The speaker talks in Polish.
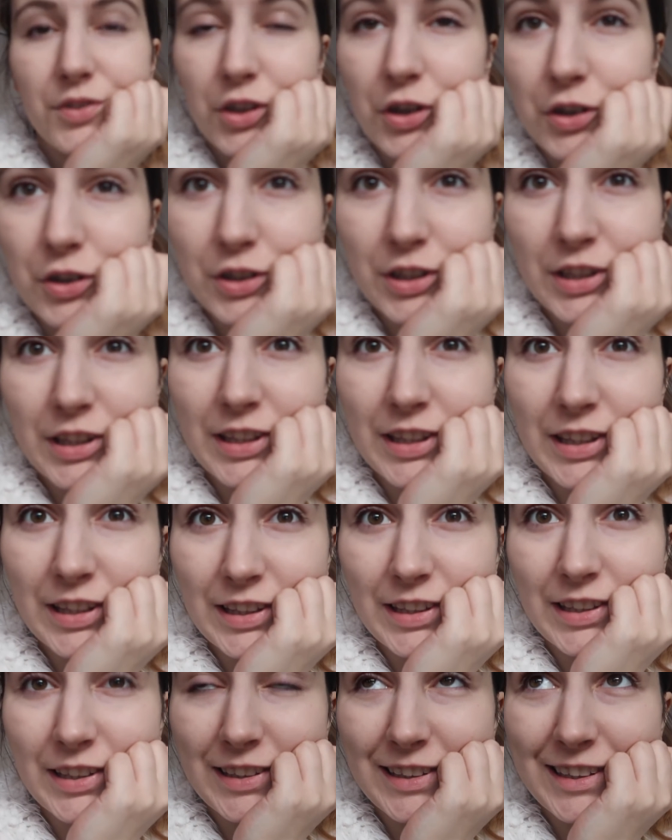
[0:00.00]
No,
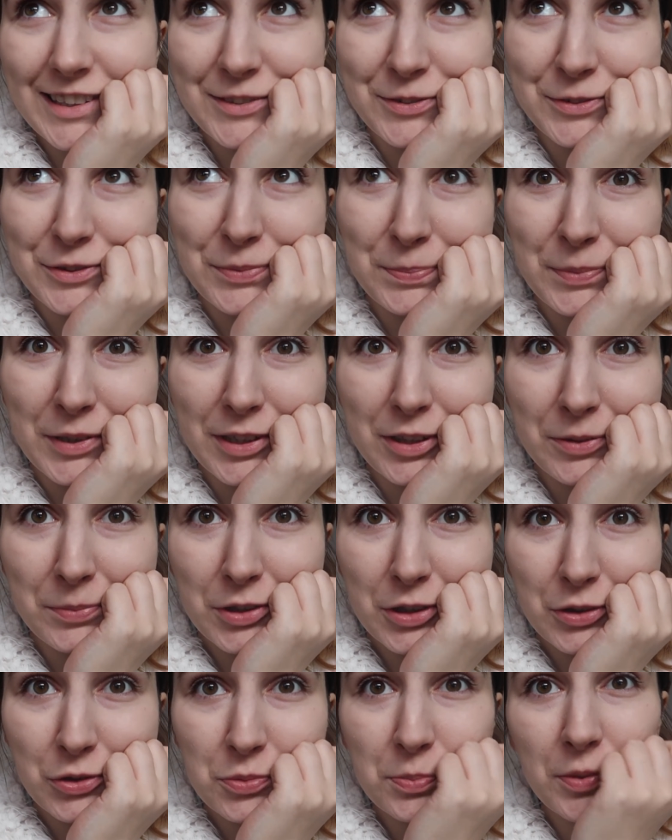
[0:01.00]
yy, ja się śpi,
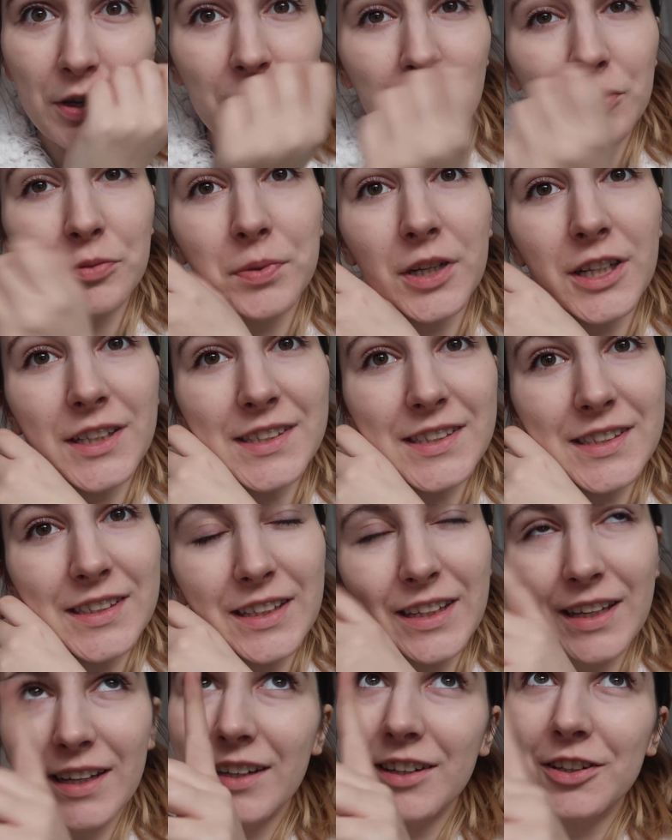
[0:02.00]
Dominik już pojechał do pracy,
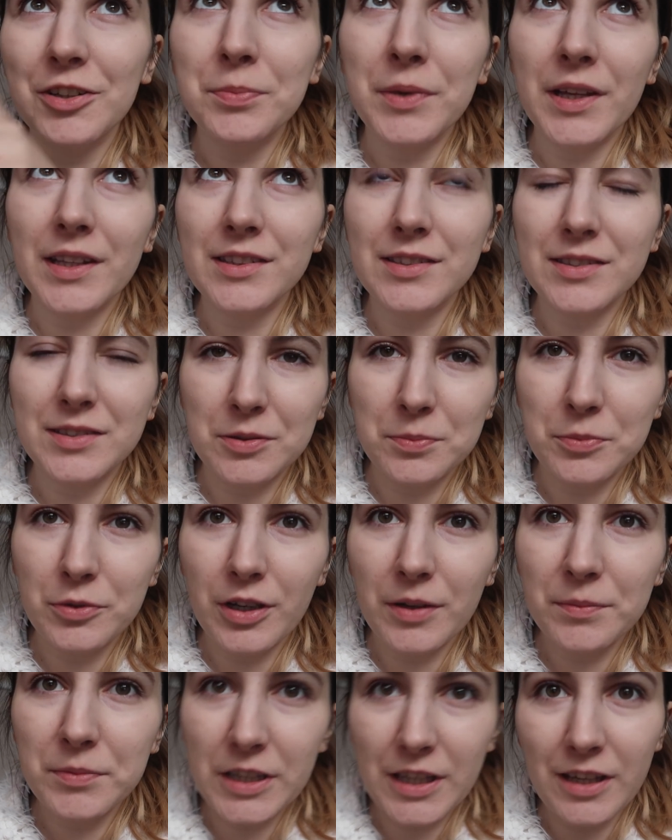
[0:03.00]
ja obiad
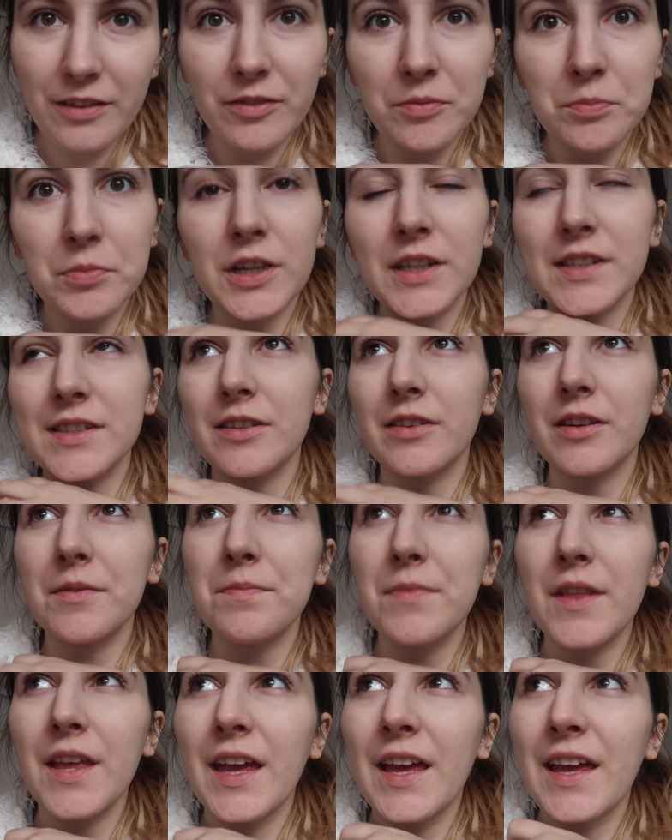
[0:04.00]
zrobiłam, tak jak Wam pokazałam.
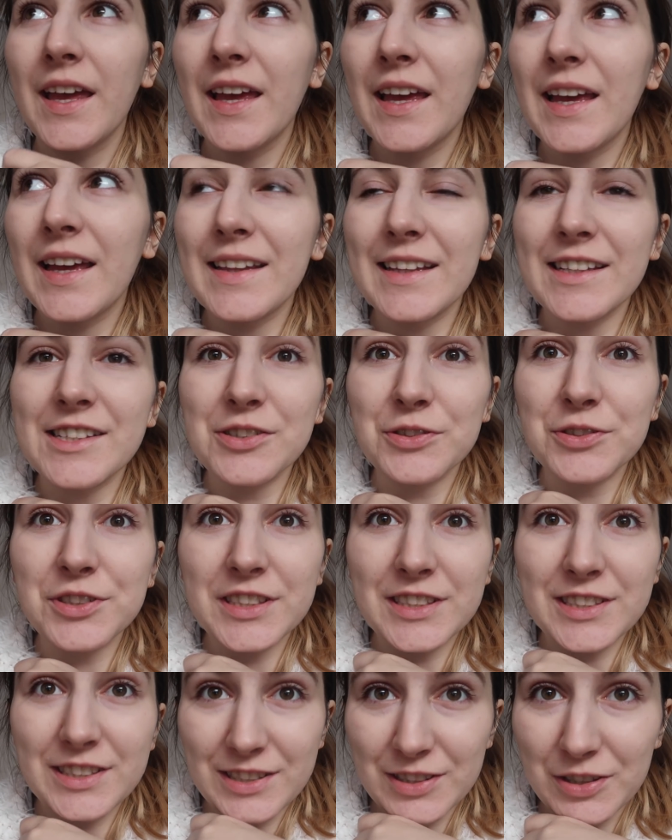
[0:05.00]
Znaczy on
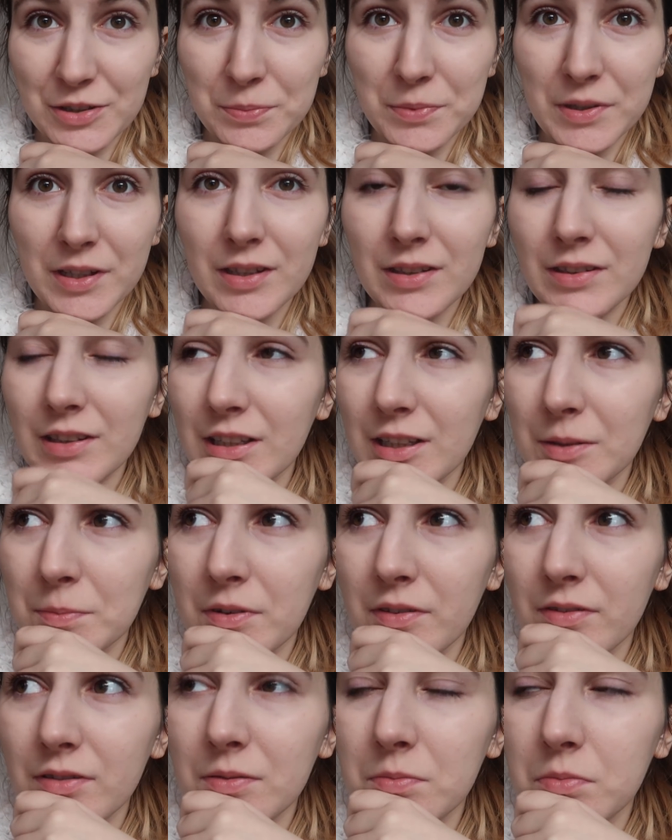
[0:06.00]
się jeszcze robi, tak
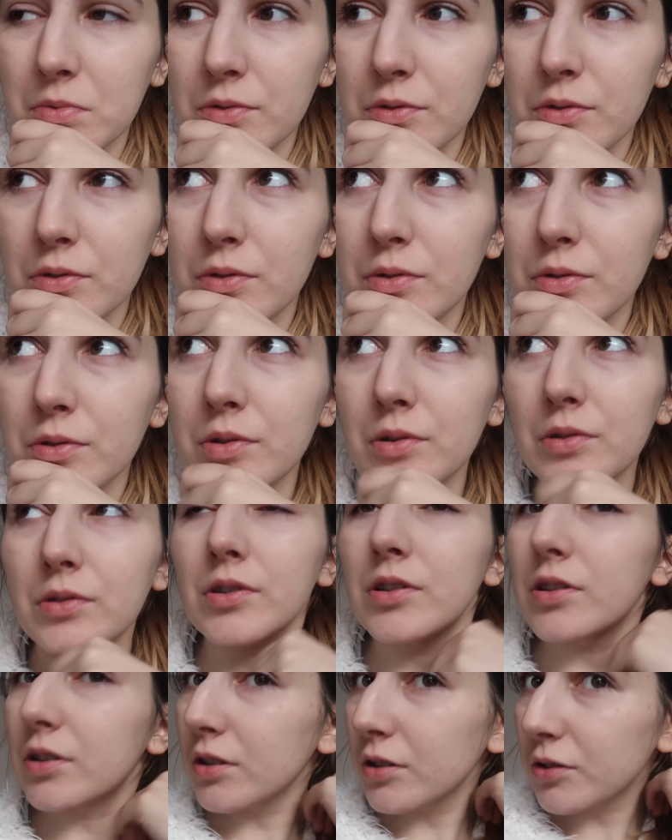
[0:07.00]
naprawdę, bo
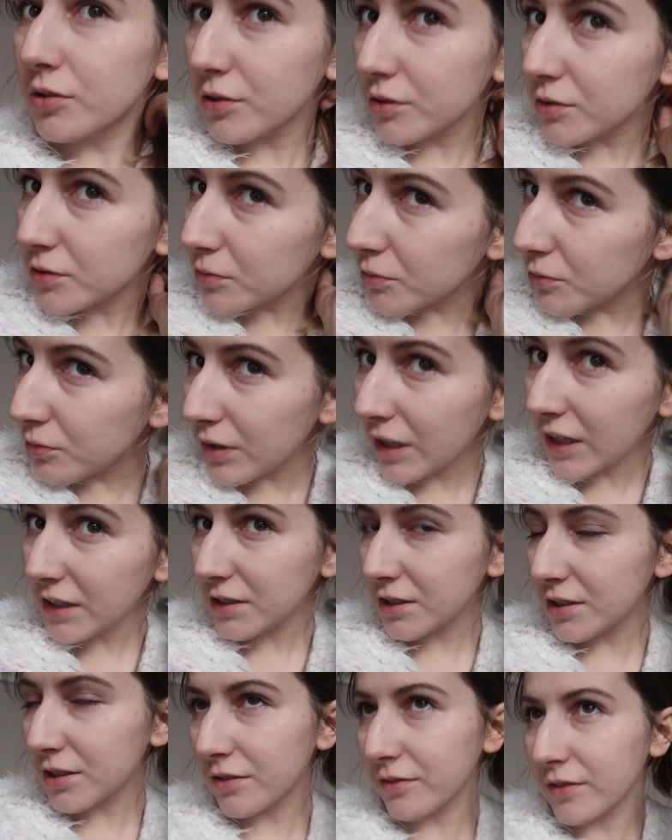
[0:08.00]
to jest
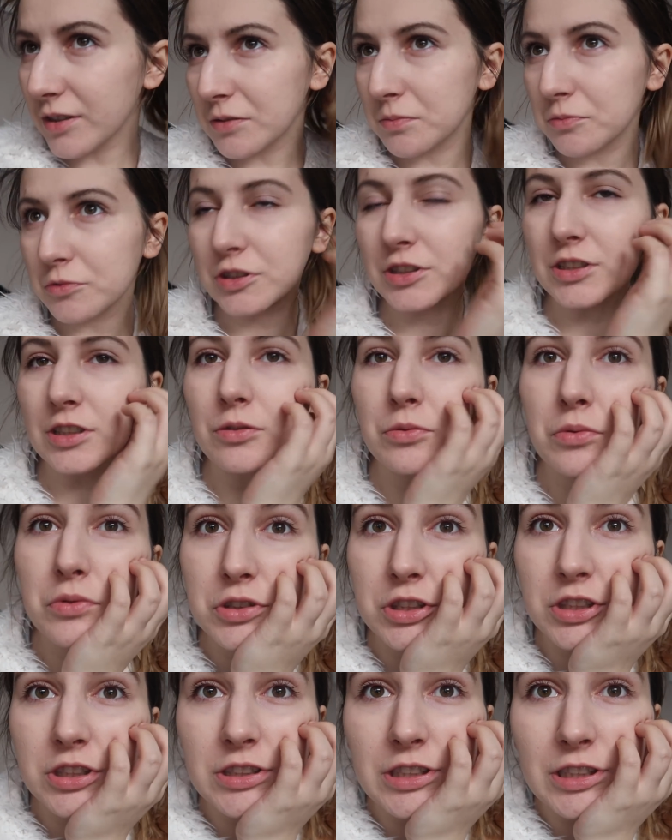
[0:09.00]
gulasz, więc musi się
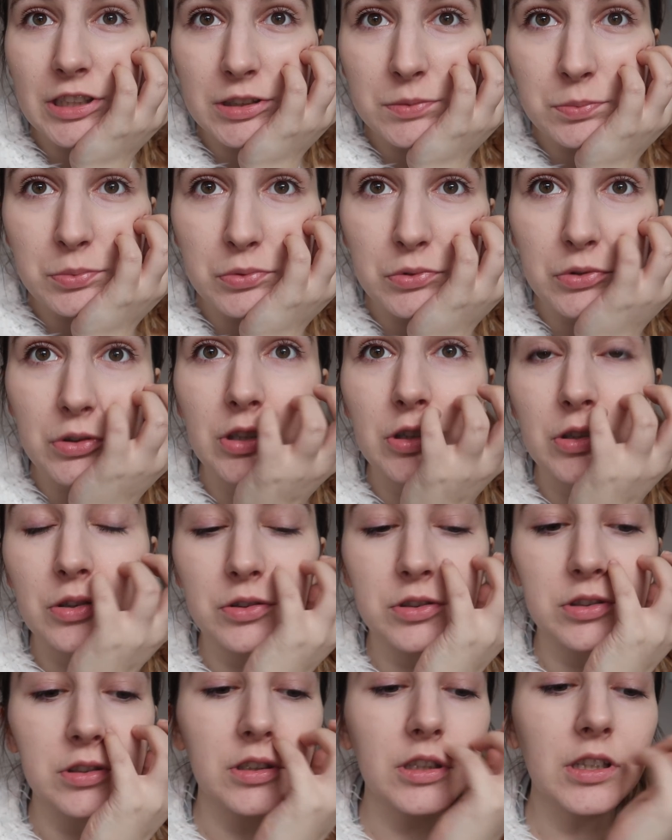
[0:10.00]
dusić teraz półtorej
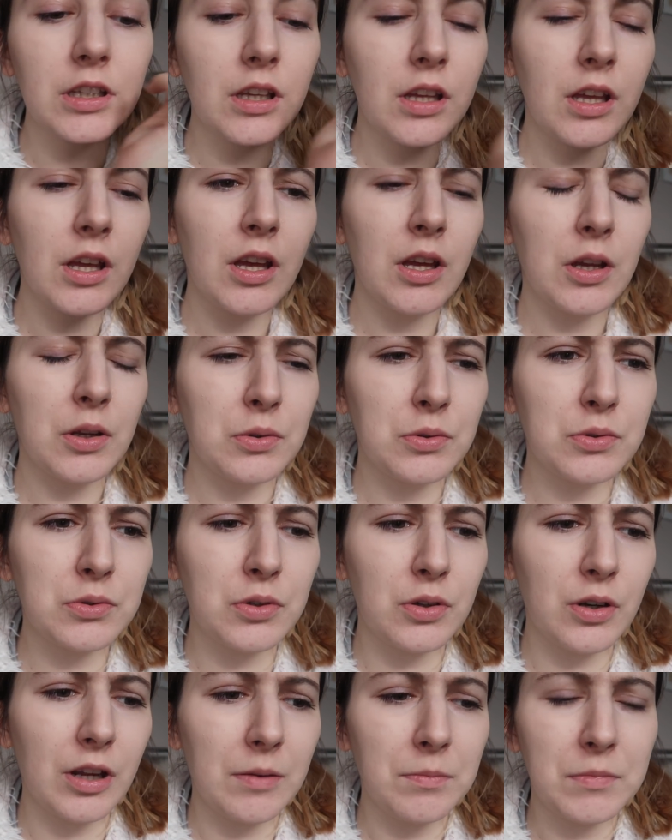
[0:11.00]
godziny, już
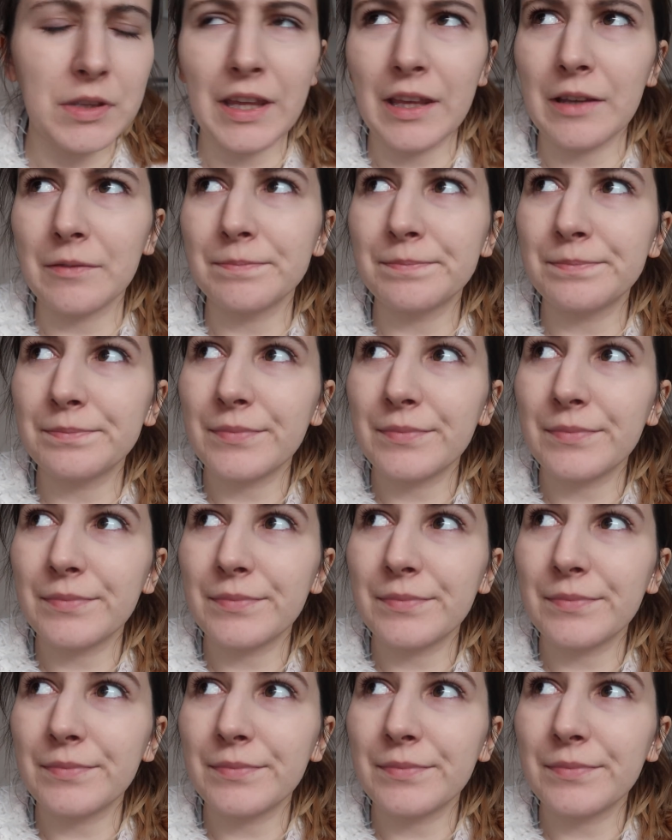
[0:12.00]
trochę mniej.